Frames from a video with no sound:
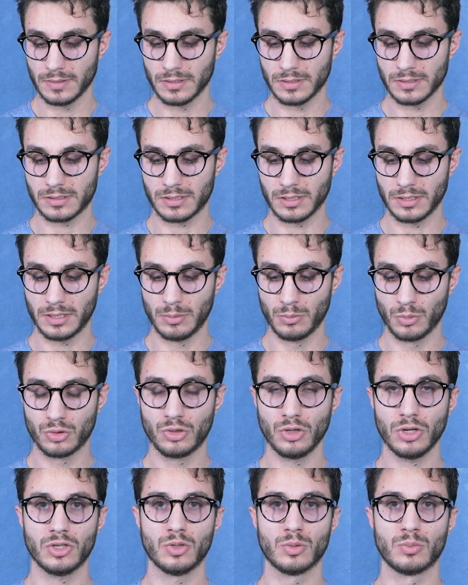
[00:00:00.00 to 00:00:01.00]
C'est des
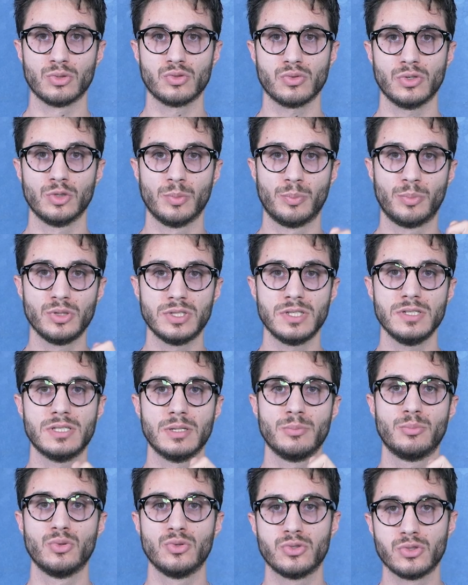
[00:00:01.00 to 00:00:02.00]
moteurs qui ont besoin de petites
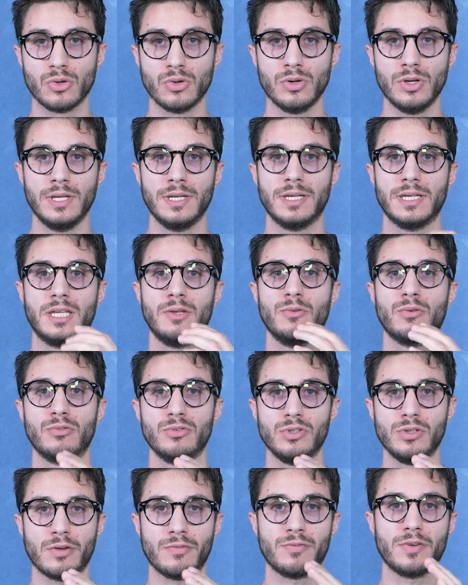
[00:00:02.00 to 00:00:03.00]
impulsions et qui vont
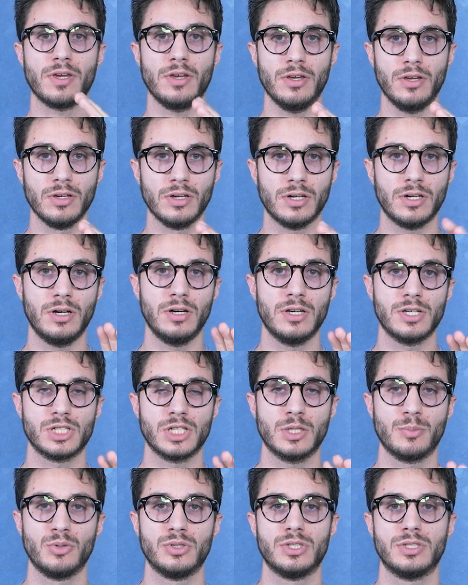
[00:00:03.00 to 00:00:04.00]
venir faire un cran à
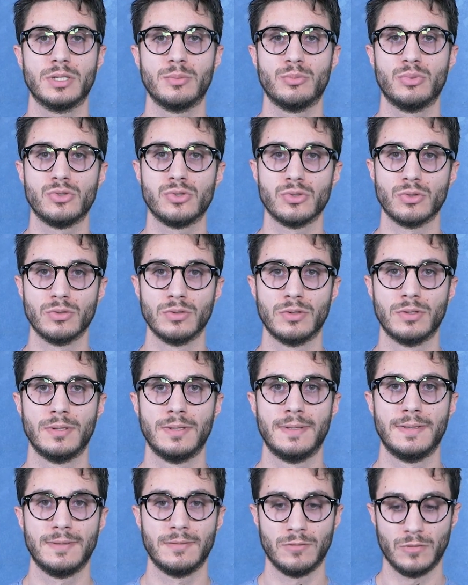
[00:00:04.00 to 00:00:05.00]
chaque petite impulsion.
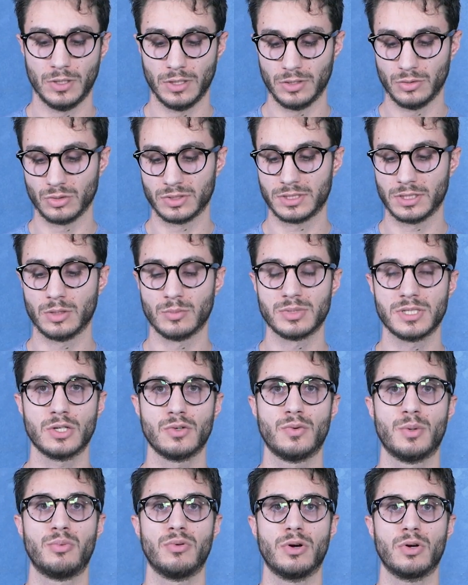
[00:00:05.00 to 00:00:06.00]
Voilà. Donc, c'est comme ça qu'on
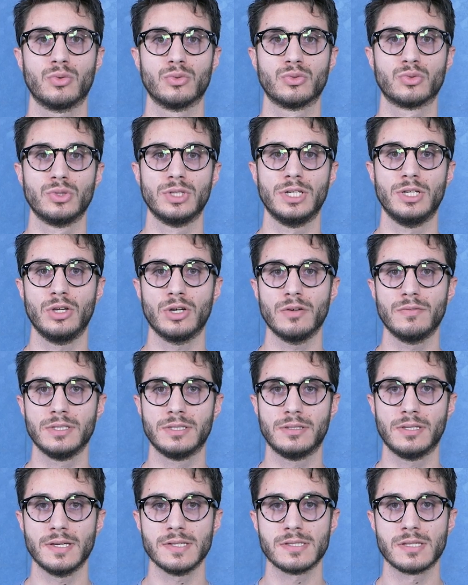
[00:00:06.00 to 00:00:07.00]
va pouvoir contrôler leur
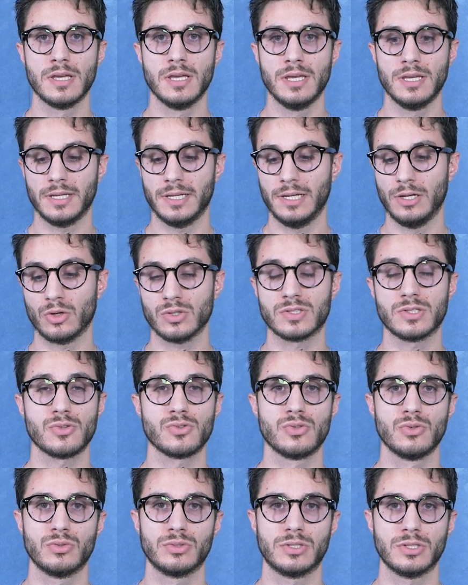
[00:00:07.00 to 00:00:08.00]
vitesse et leur
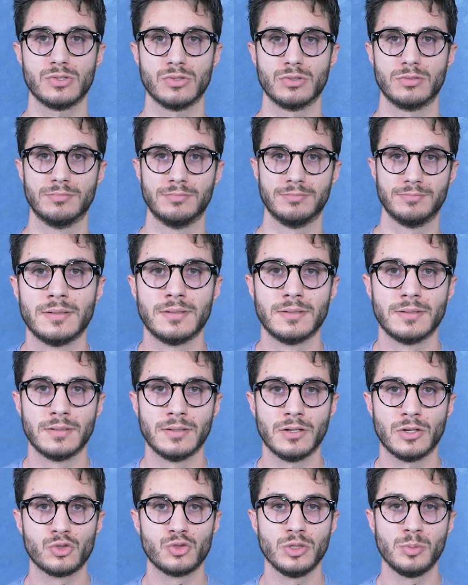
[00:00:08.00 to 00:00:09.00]
sens de rotation.
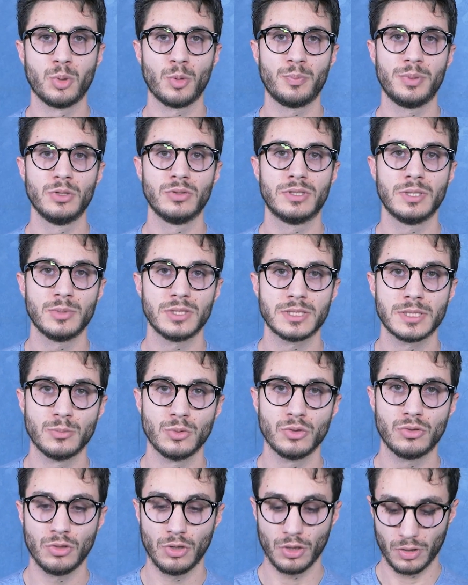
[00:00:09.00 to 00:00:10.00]
Ensuite, pour piloter ces
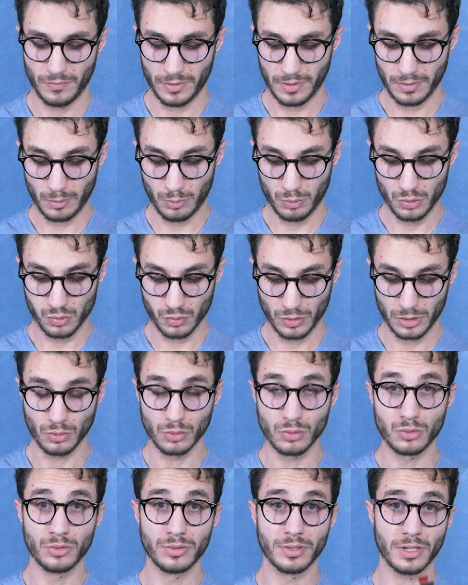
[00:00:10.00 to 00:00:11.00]
moteurs, on va avoir besoin
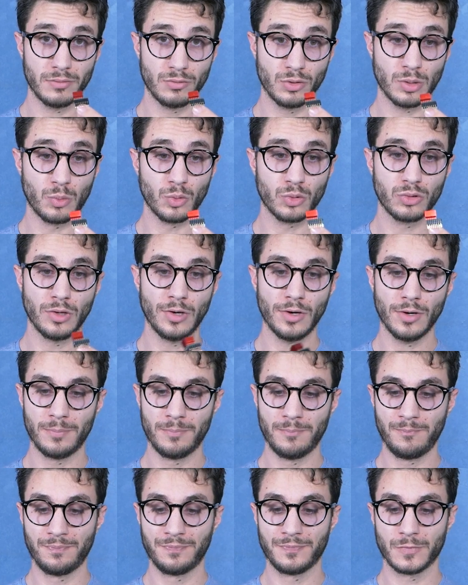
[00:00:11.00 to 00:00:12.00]
donc de driver moteurs.
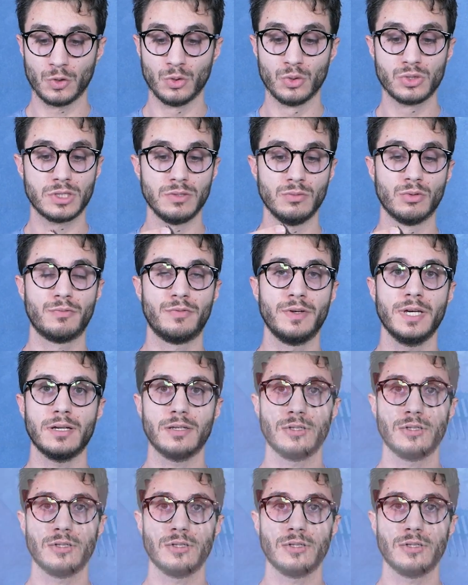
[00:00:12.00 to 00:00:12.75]
Eux, ce qu'ils vont faire,